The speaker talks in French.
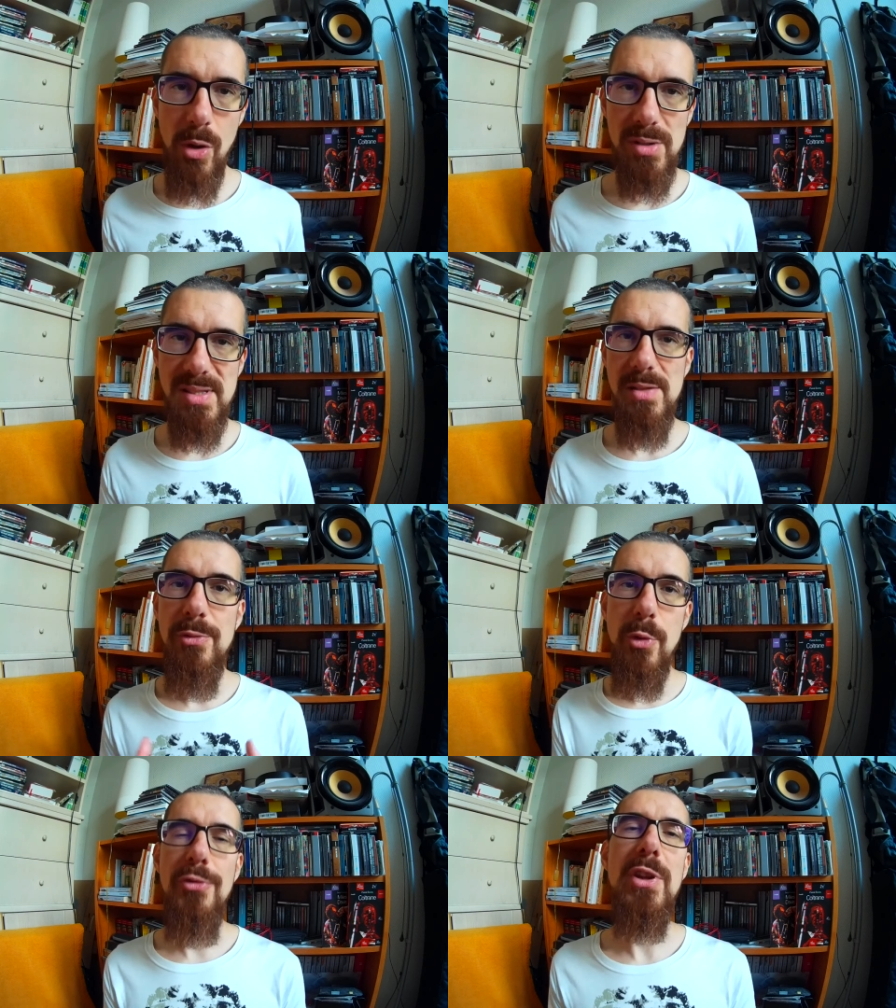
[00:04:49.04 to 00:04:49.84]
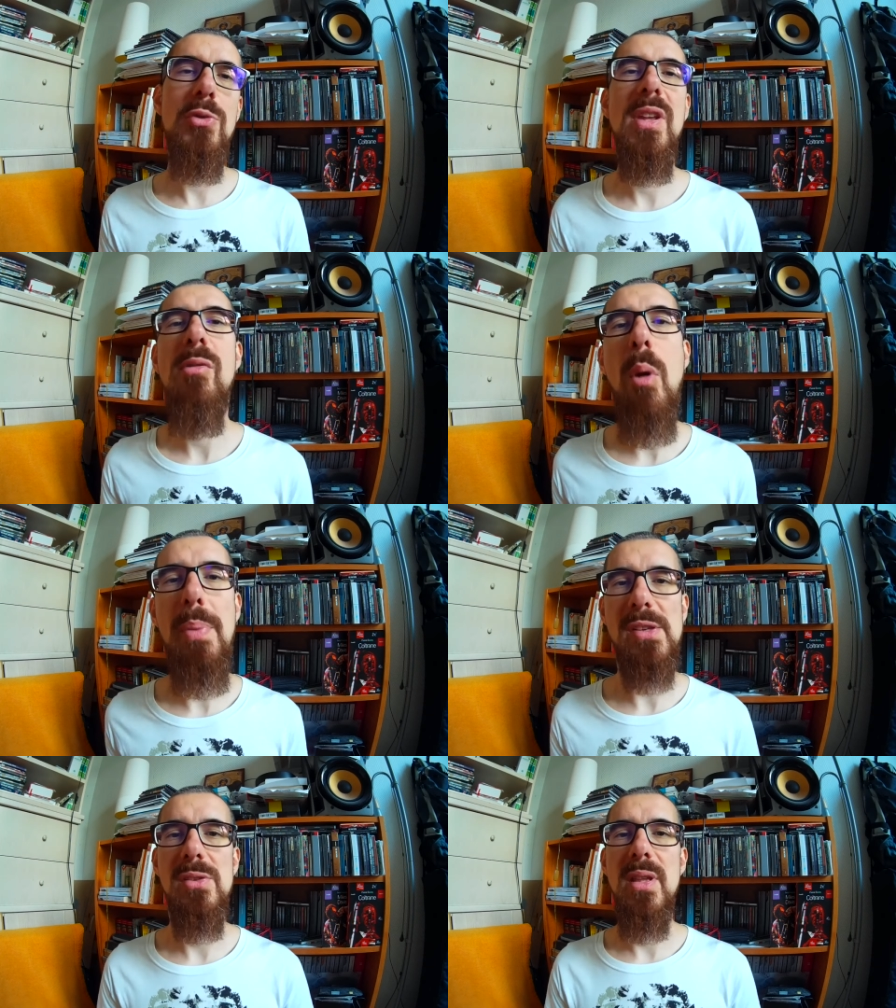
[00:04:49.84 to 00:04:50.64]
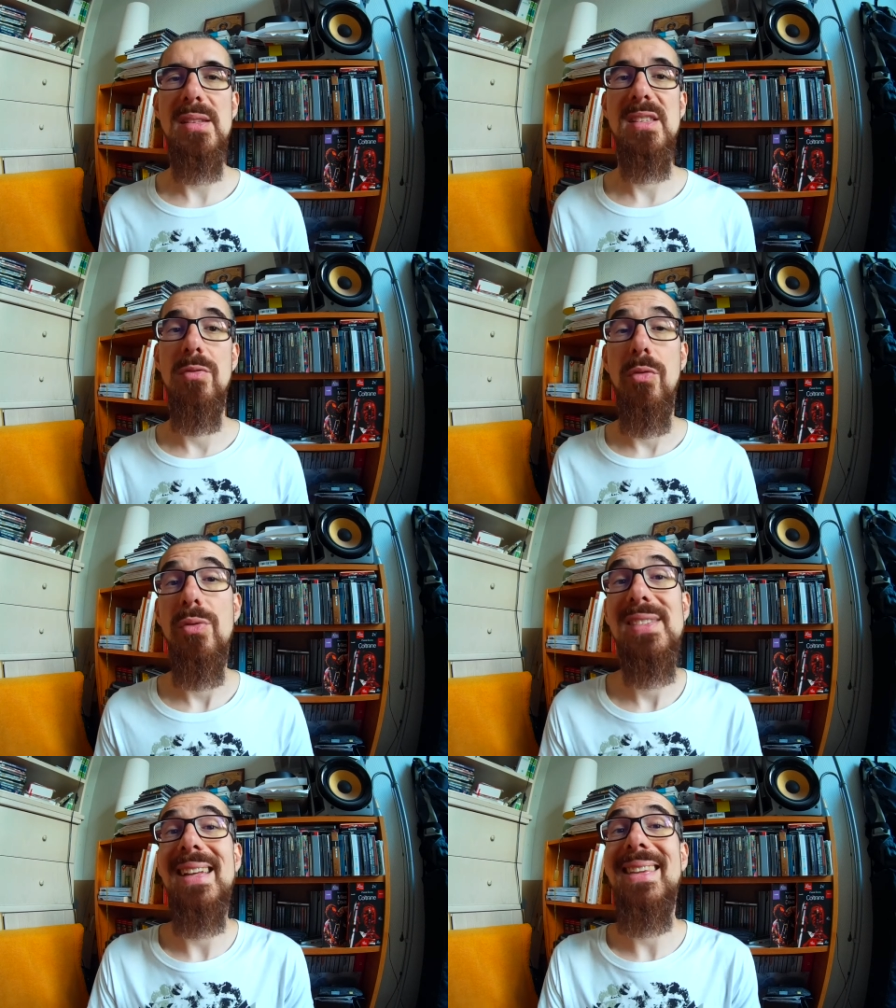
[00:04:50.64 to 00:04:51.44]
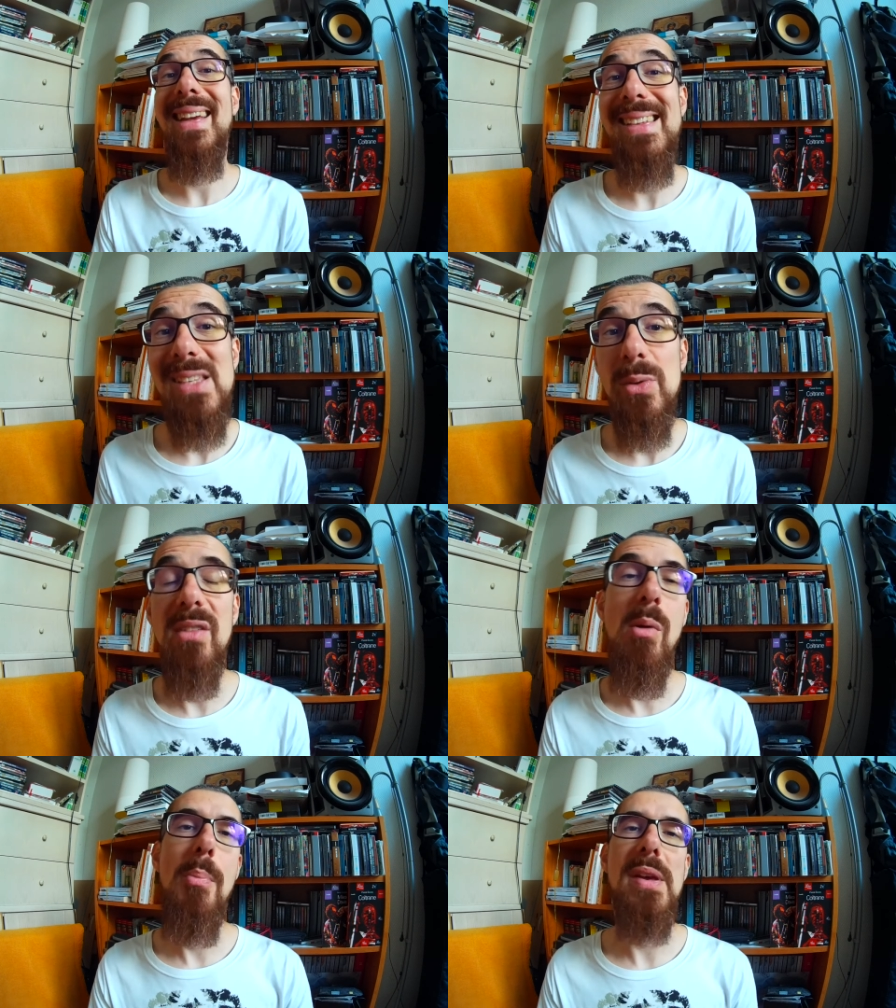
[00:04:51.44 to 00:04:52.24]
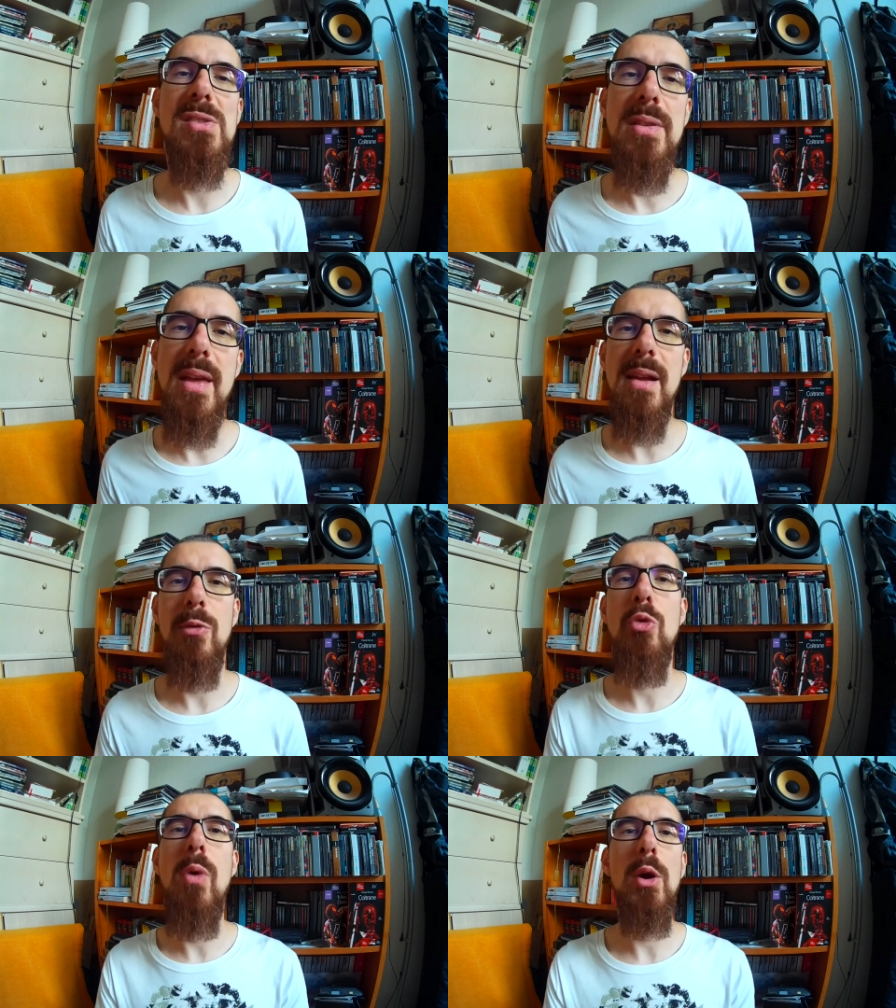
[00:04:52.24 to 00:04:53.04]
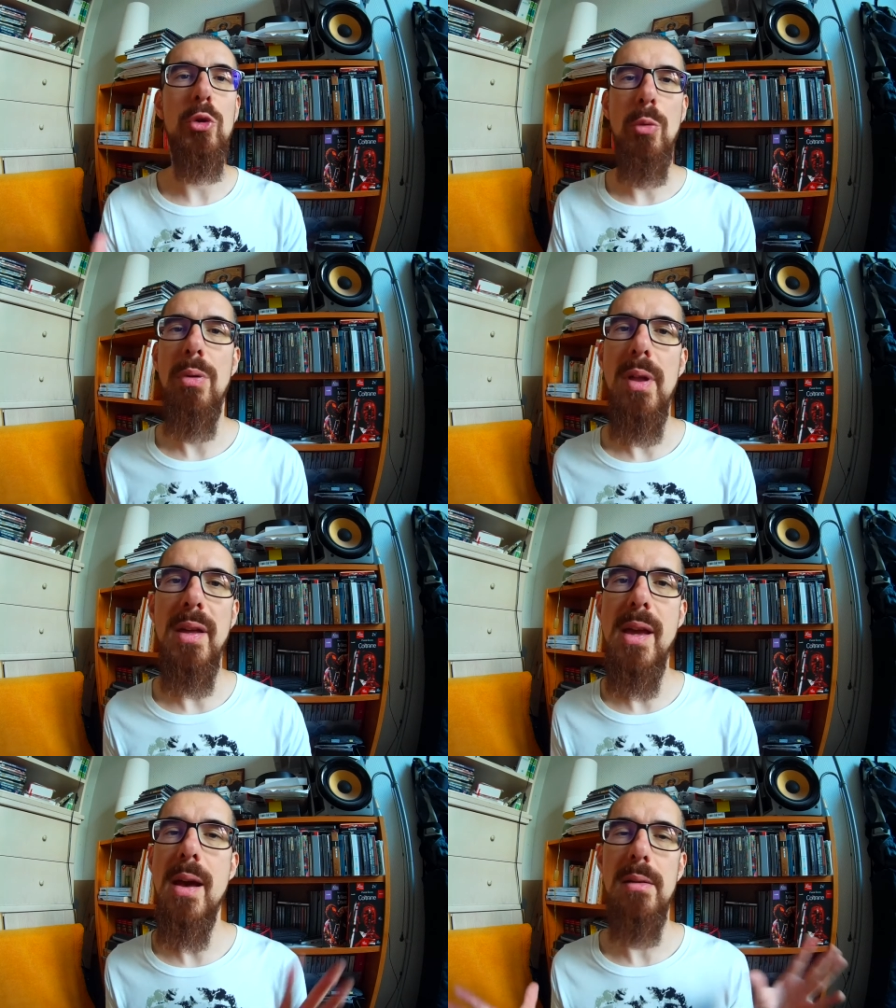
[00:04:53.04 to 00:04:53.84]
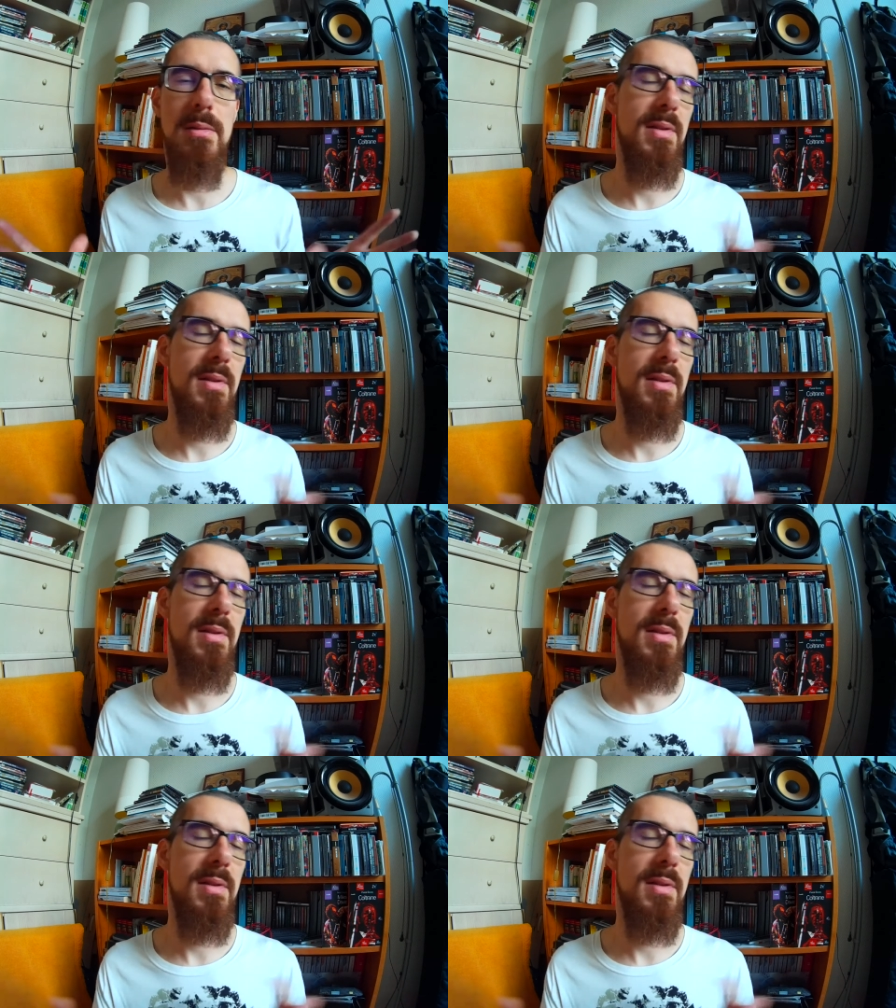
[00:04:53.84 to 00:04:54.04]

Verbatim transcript: si vous faites du développement personnel, si vous vous intéressez au développement personnel ou à l'entrepreneuriat,